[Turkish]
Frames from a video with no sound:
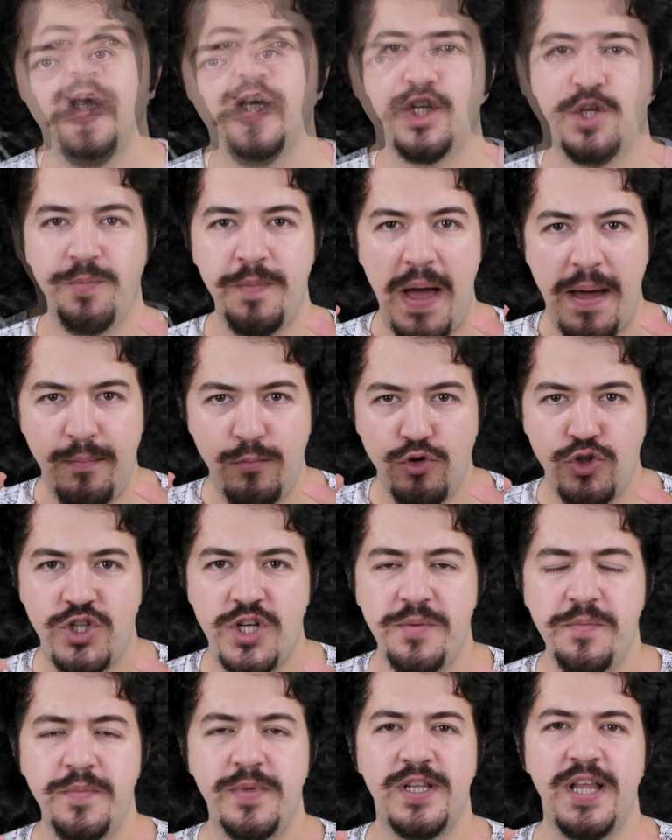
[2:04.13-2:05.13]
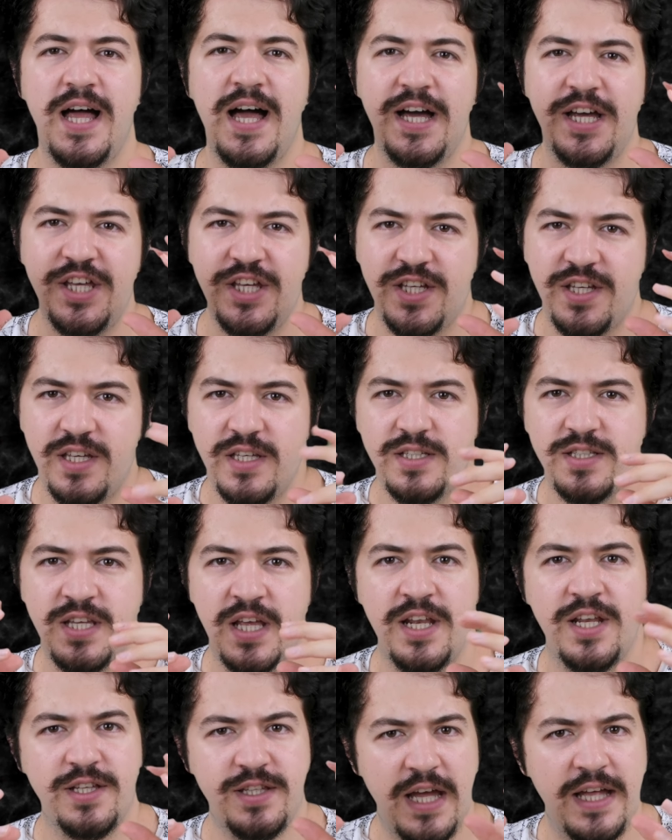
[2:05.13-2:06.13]
Şimdi ben bu Jimbal'a 2
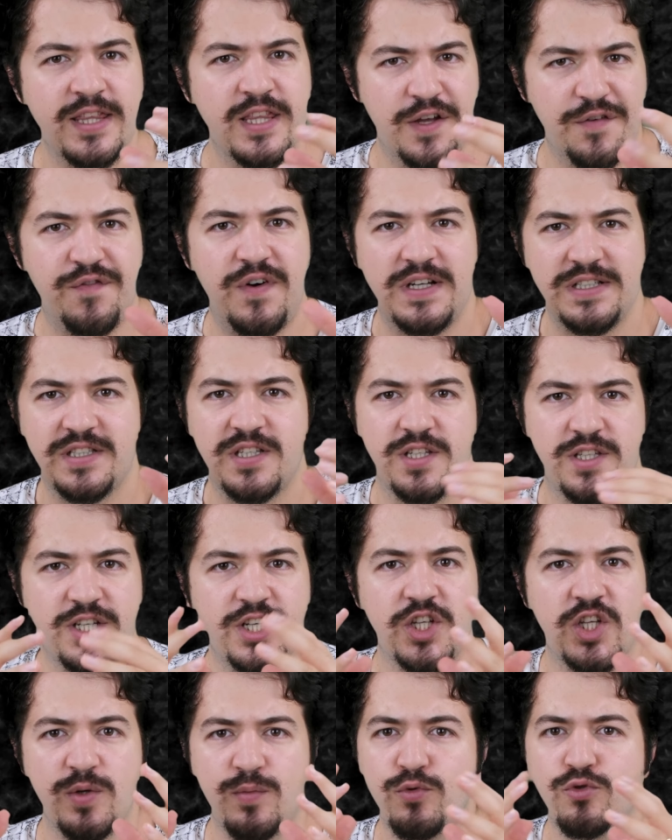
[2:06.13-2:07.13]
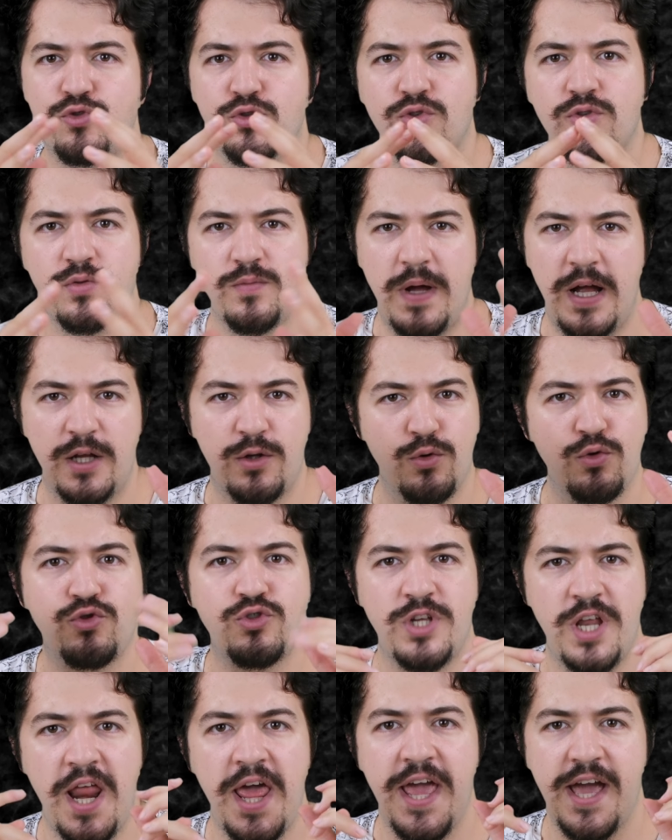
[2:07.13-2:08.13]
seneden de fazladır, 2,5 belki 3
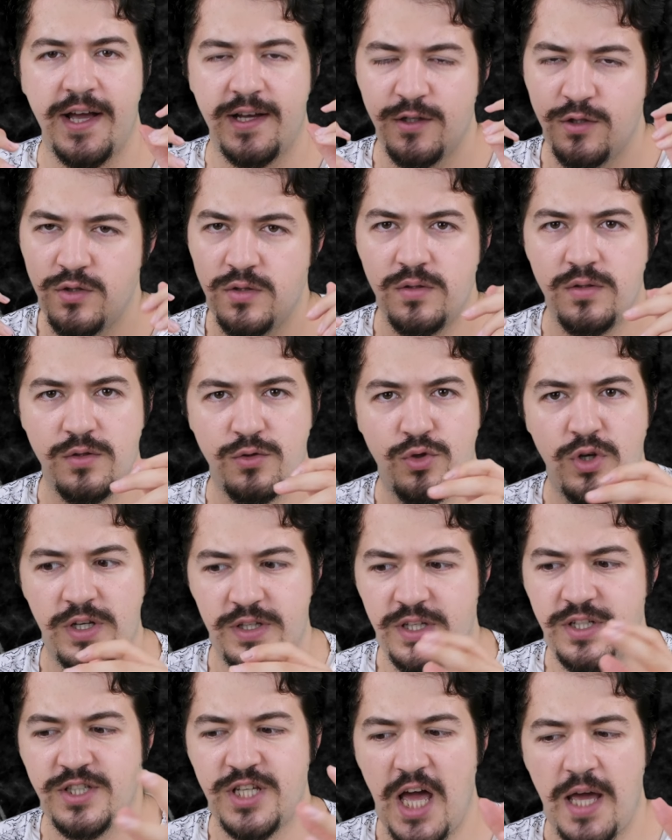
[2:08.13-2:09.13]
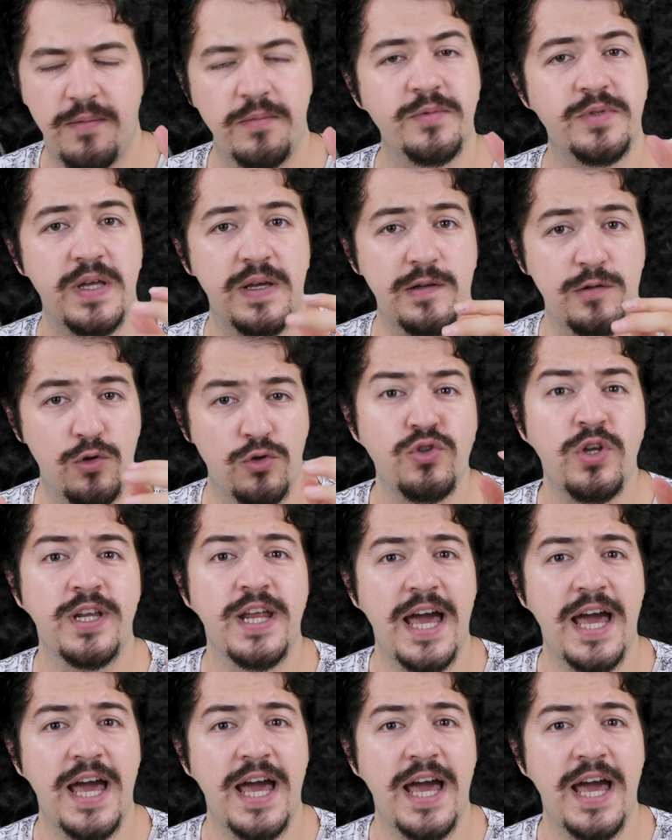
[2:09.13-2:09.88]
seneye yakın süredir sahibim sevgili dostlar.